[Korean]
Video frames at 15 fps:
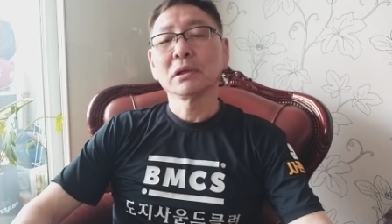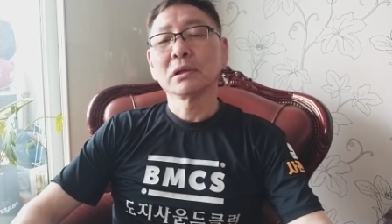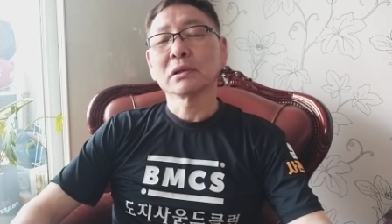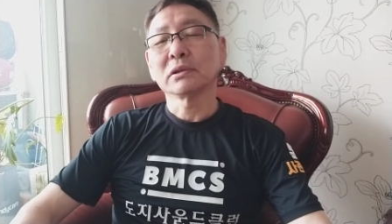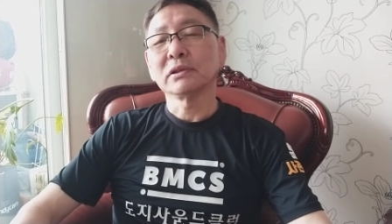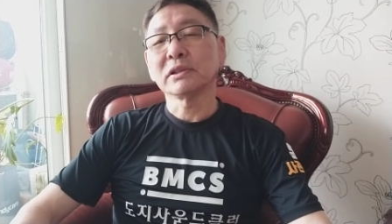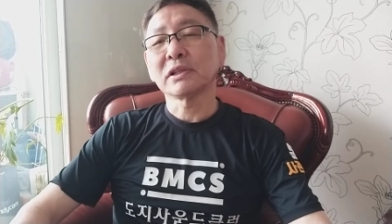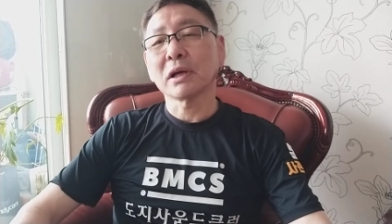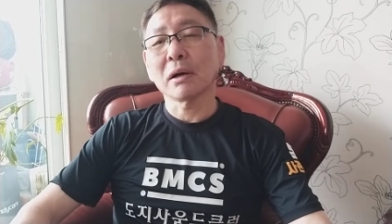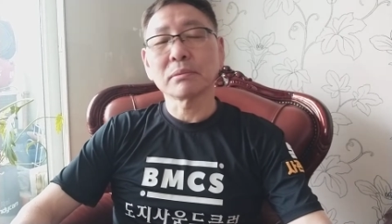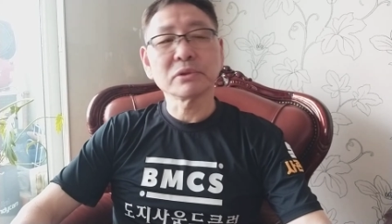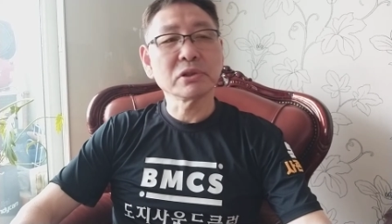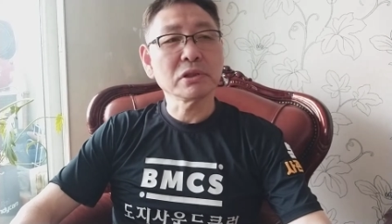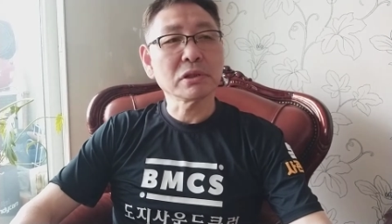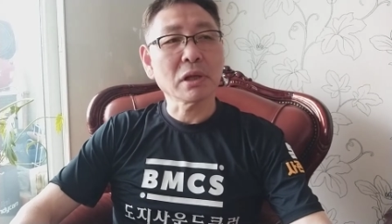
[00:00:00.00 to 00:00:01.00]
그
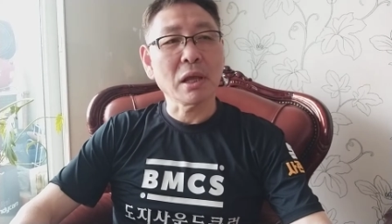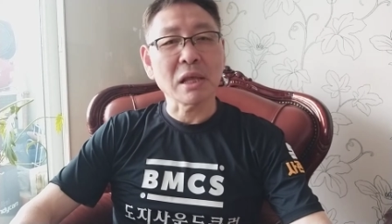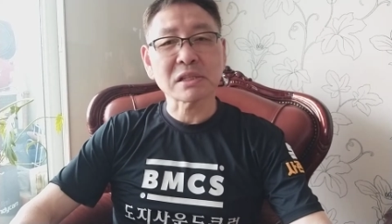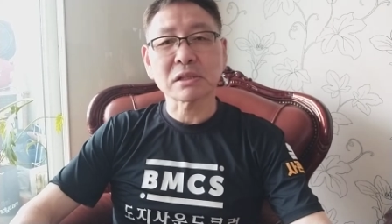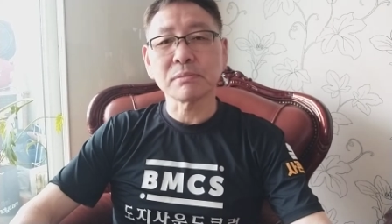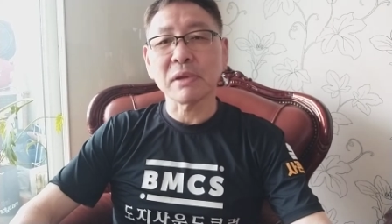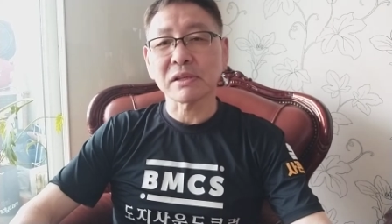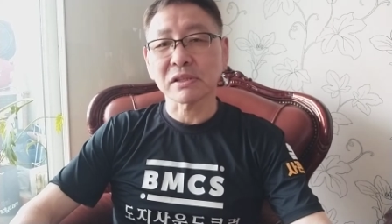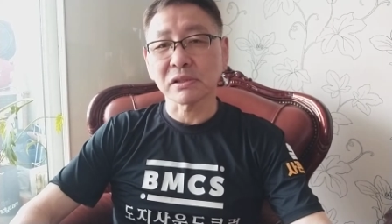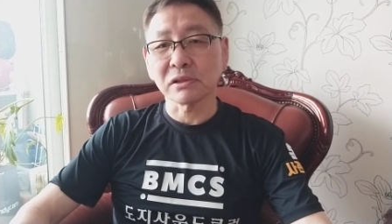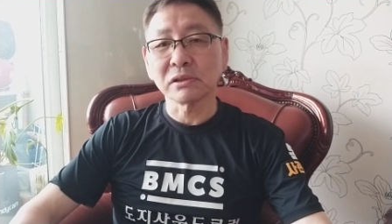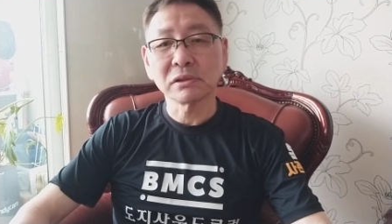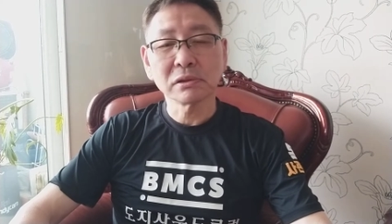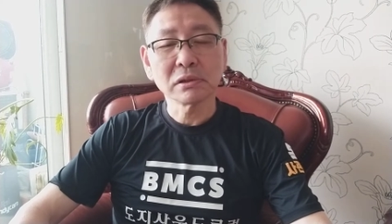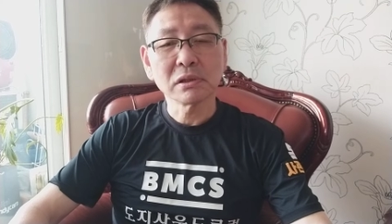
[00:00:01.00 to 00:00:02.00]
시합은 이제 SBS
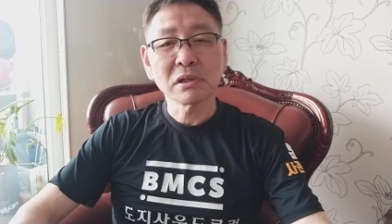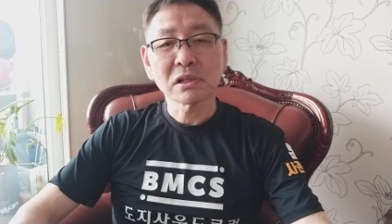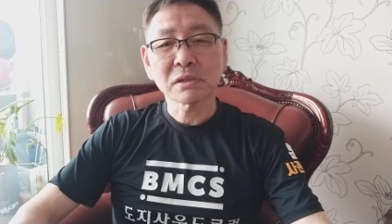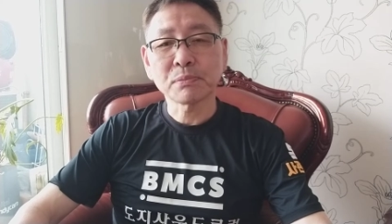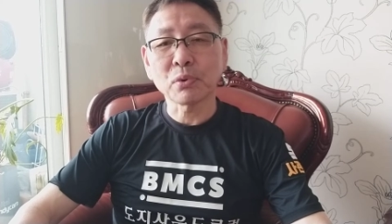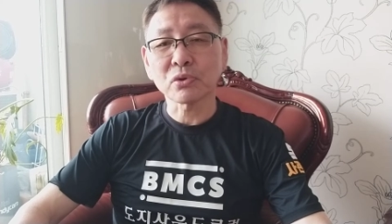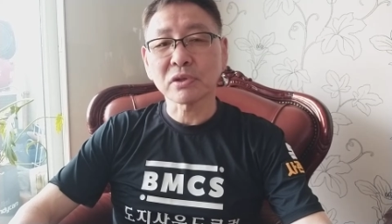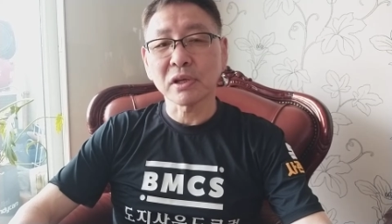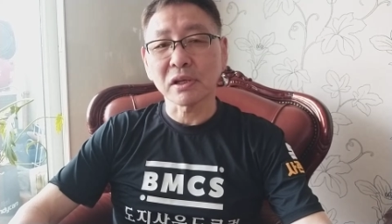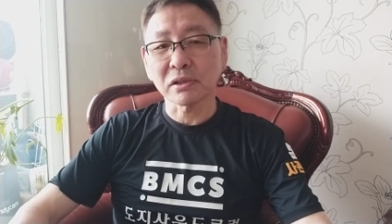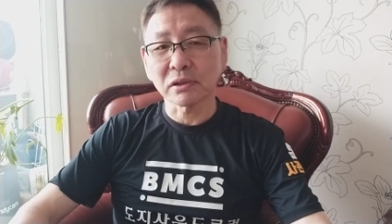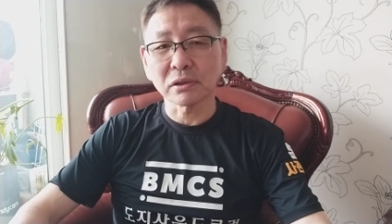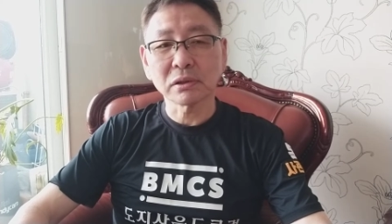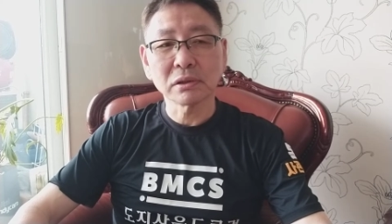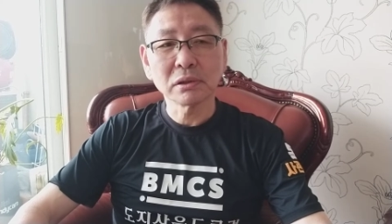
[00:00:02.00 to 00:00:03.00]

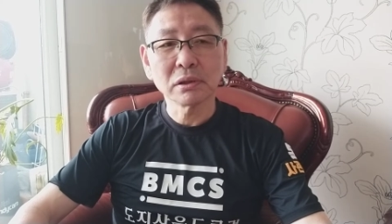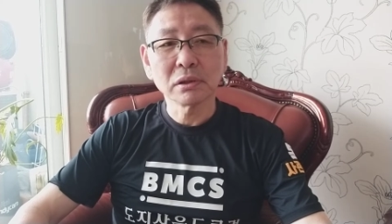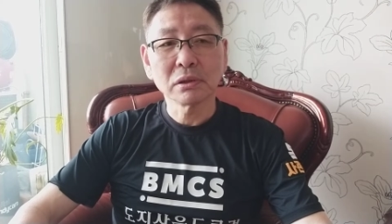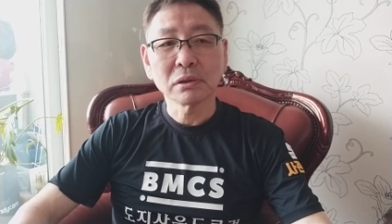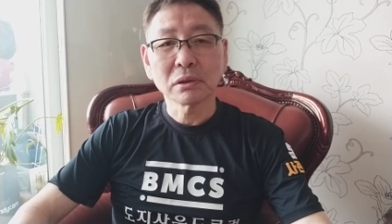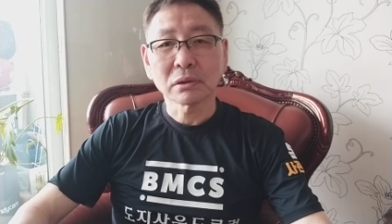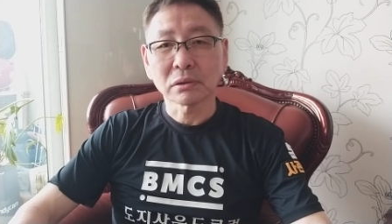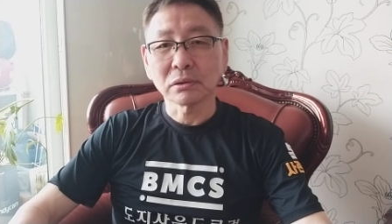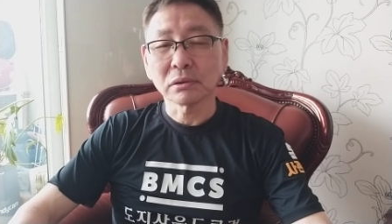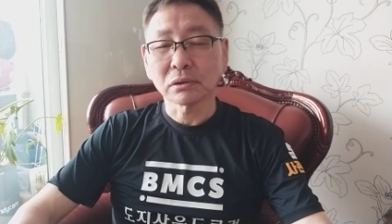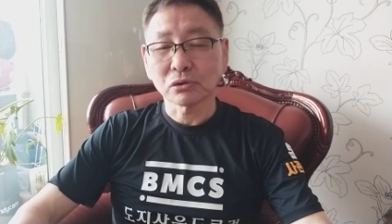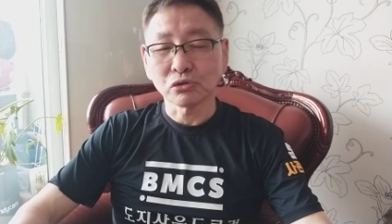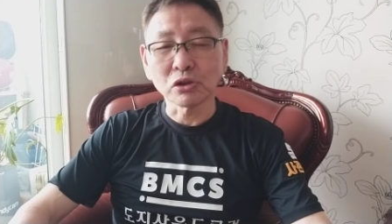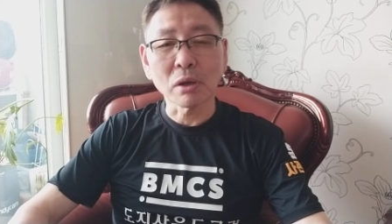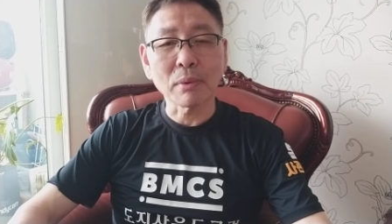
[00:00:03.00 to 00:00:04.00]
스포츠에서 그
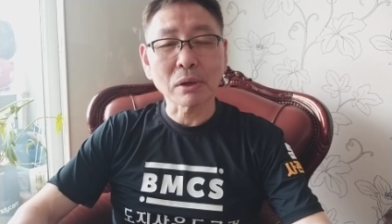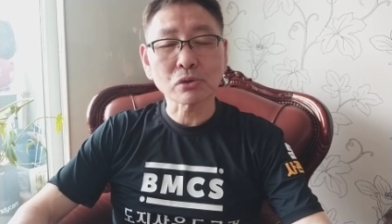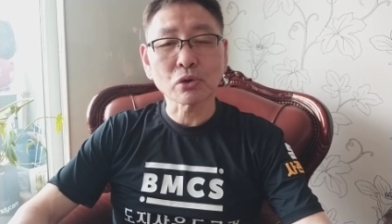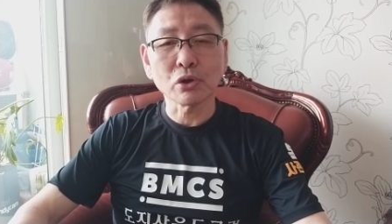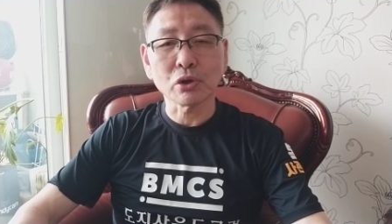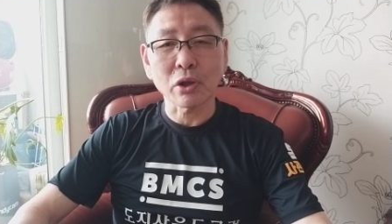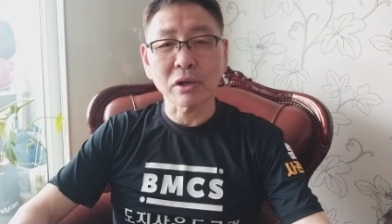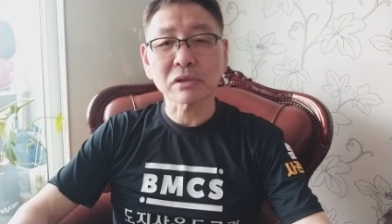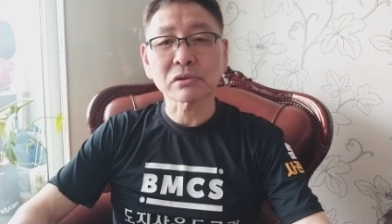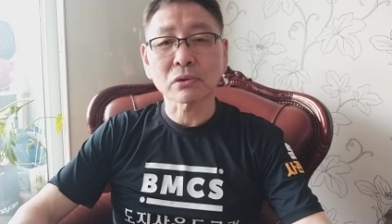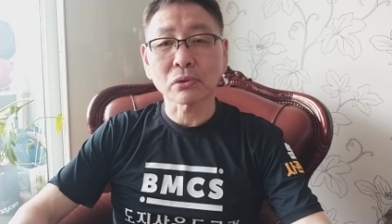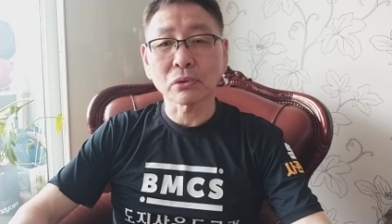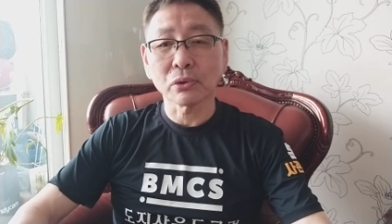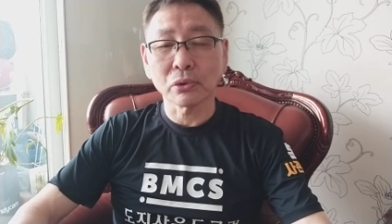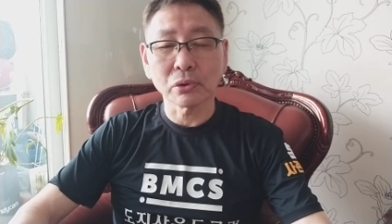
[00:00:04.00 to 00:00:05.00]
중계 방송이
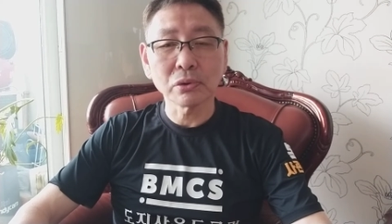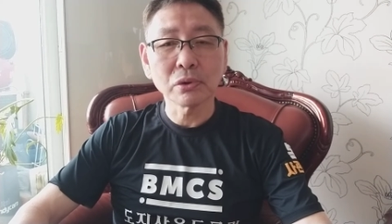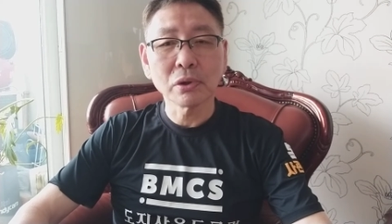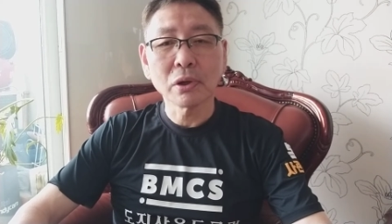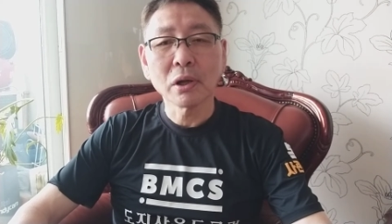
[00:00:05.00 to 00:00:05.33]
되었었고요.